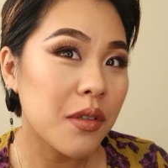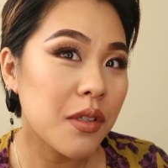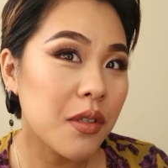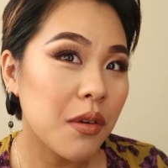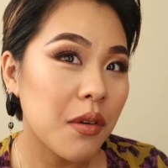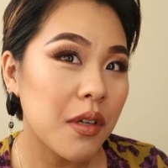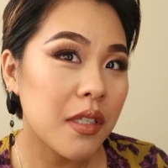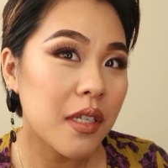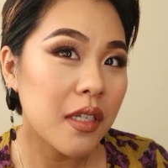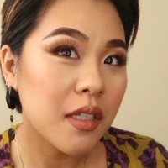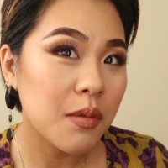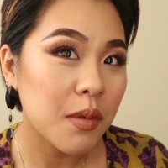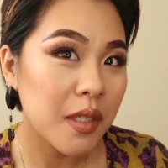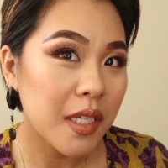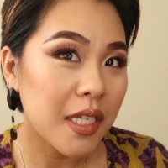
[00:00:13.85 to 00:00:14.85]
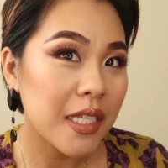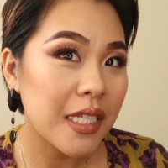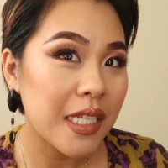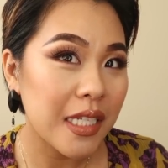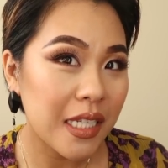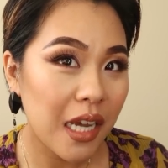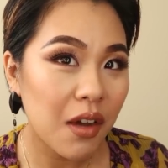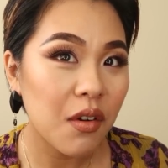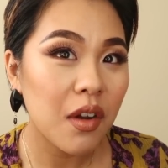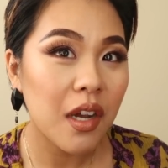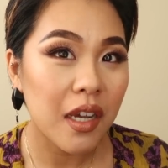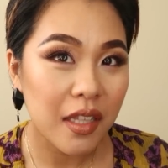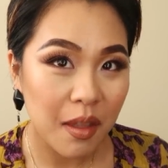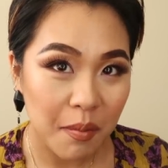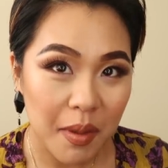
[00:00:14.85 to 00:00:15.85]
日すごい久しぶりに時間をか
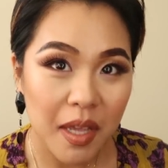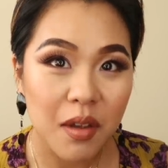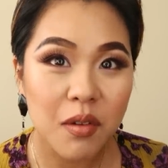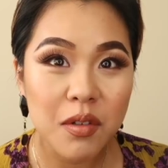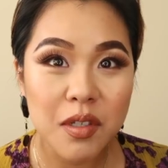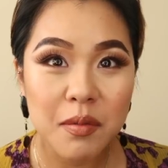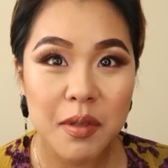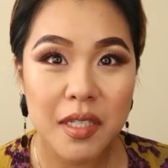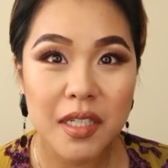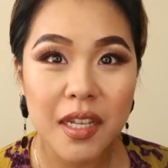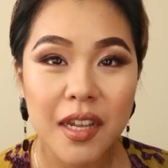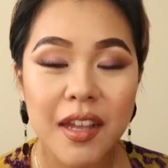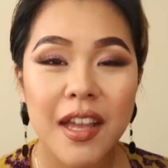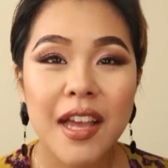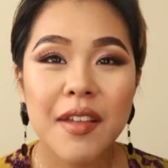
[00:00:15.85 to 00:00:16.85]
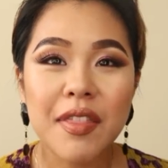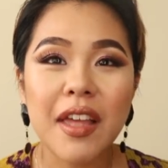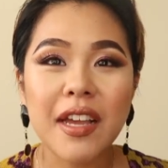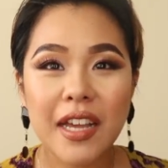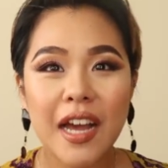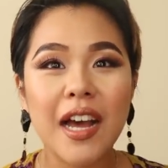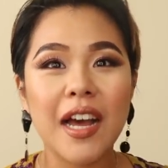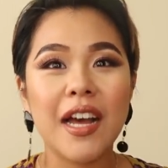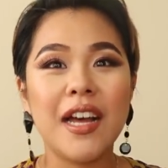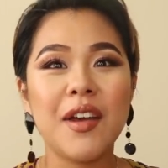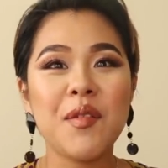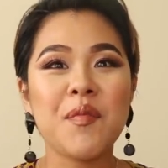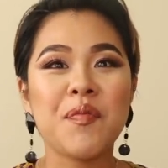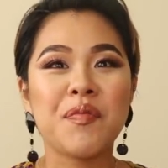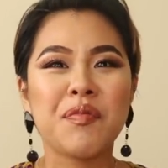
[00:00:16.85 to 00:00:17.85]
けてメイクをしましたなんか
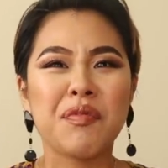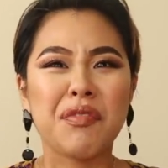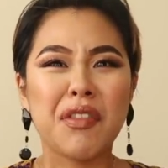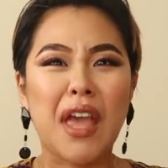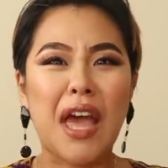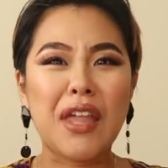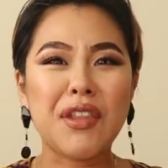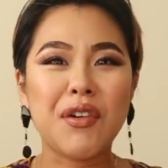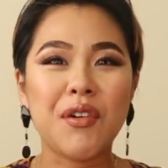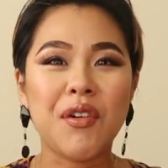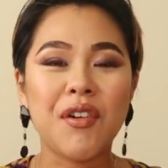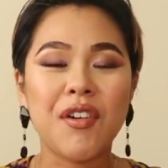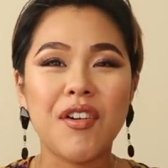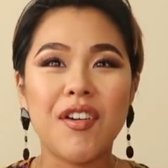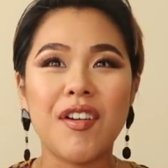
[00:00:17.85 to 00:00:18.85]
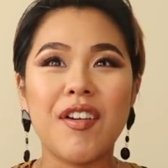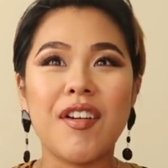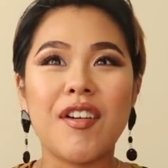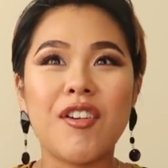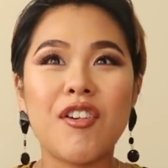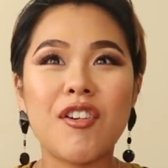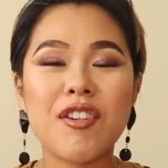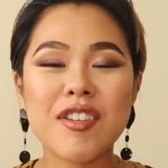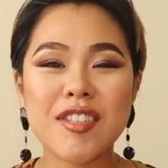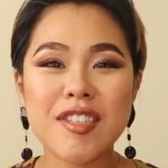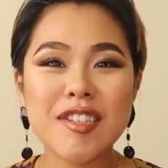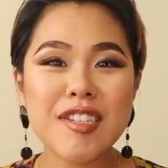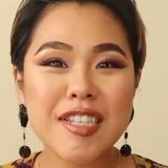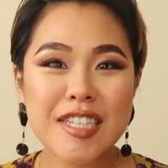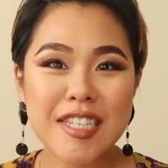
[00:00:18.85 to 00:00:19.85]
あのー、ここ
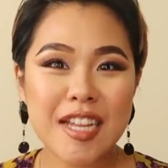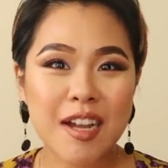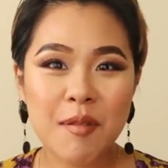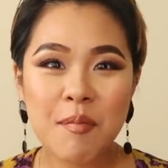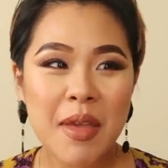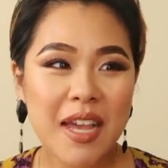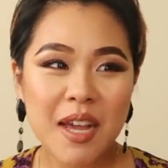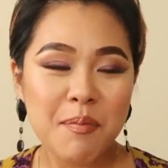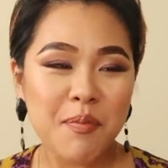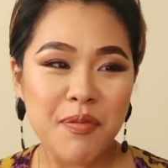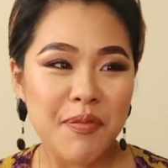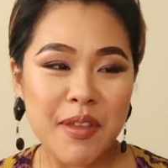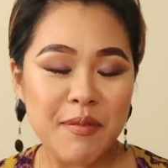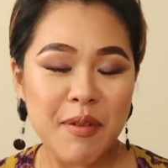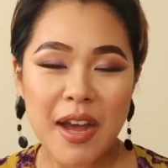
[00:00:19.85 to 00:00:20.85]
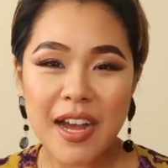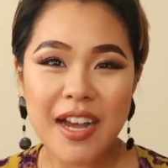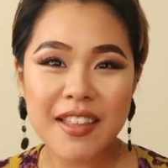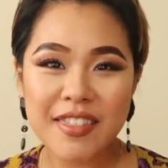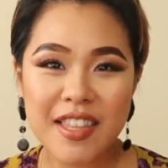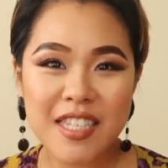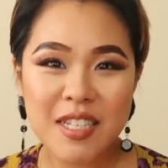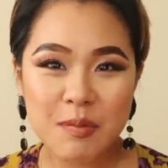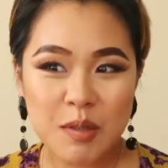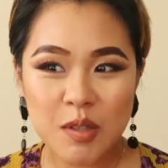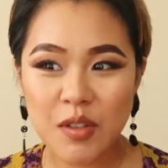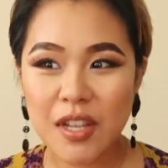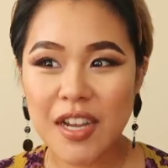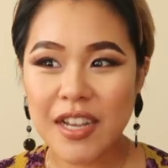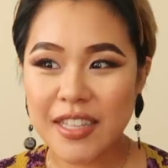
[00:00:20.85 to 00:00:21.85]
数日なんかメイクアップフィーバーがあって自分
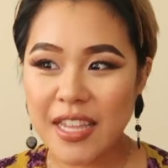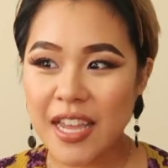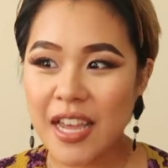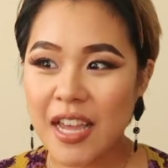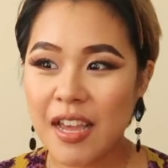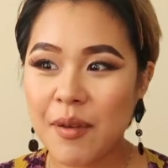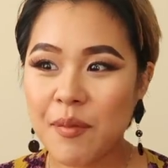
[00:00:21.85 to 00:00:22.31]
の中で